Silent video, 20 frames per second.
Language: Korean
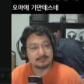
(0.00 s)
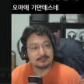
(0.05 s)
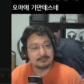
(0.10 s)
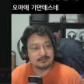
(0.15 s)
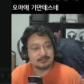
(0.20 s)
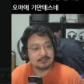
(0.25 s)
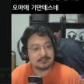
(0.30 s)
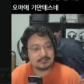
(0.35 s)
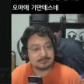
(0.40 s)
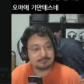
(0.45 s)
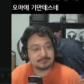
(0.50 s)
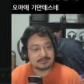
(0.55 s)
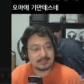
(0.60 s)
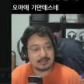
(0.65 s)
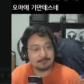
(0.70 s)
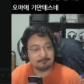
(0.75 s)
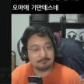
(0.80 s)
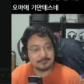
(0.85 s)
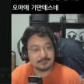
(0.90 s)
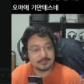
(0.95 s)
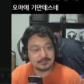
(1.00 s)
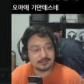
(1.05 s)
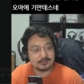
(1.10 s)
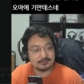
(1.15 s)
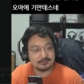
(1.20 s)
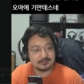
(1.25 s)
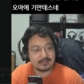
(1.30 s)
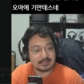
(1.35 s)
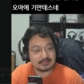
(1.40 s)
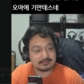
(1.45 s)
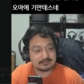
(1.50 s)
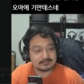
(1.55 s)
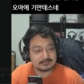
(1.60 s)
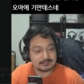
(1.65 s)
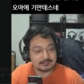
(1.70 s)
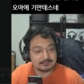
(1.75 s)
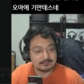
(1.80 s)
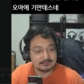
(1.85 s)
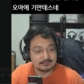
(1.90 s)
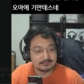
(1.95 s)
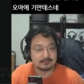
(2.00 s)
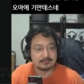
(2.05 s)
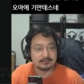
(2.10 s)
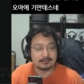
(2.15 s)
23년 넥슨